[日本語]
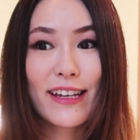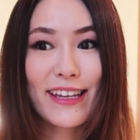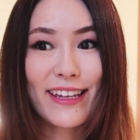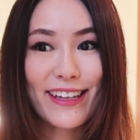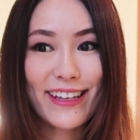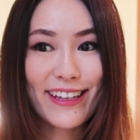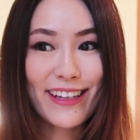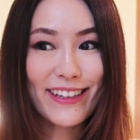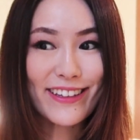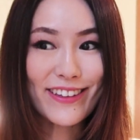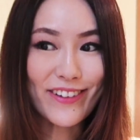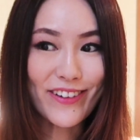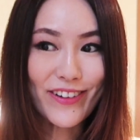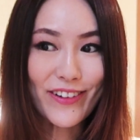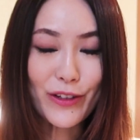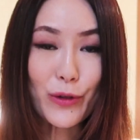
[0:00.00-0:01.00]
えー、
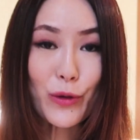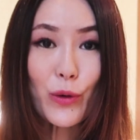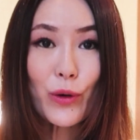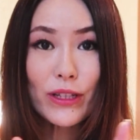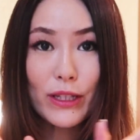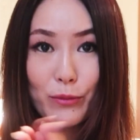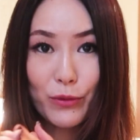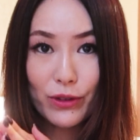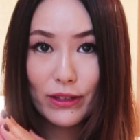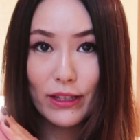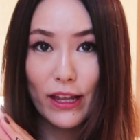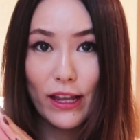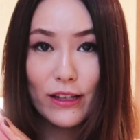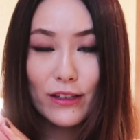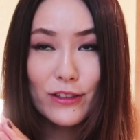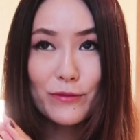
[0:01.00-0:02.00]
と旅行に持っ
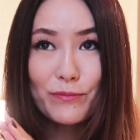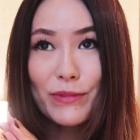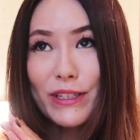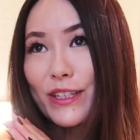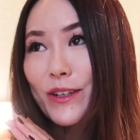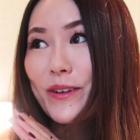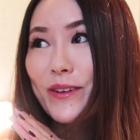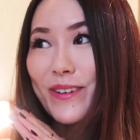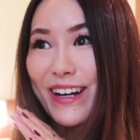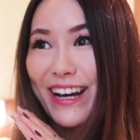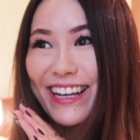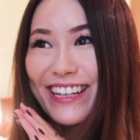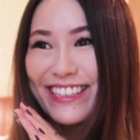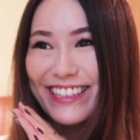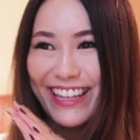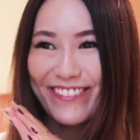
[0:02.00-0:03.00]
ていく美容
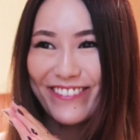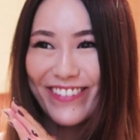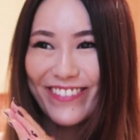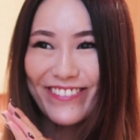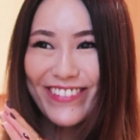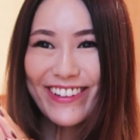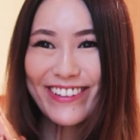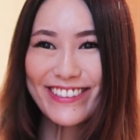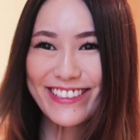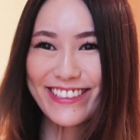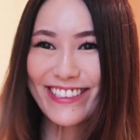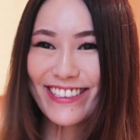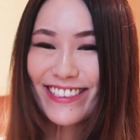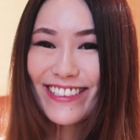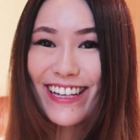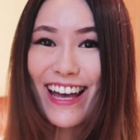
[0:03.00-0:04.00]
アイテム美を
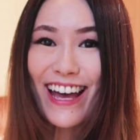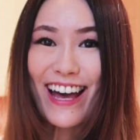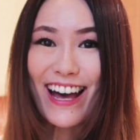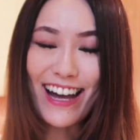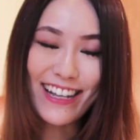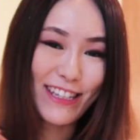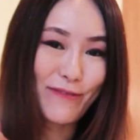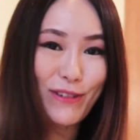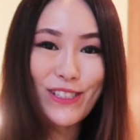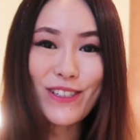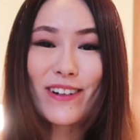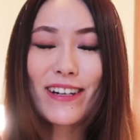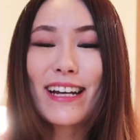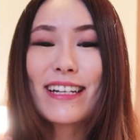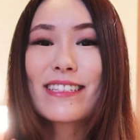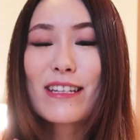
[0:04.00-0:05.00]
作るアイテムを
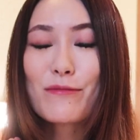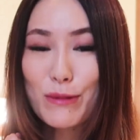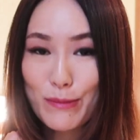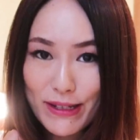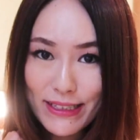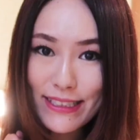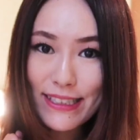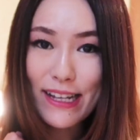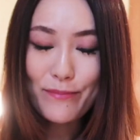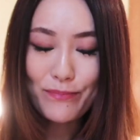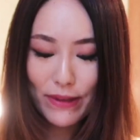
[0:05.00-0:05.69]
紹介してみました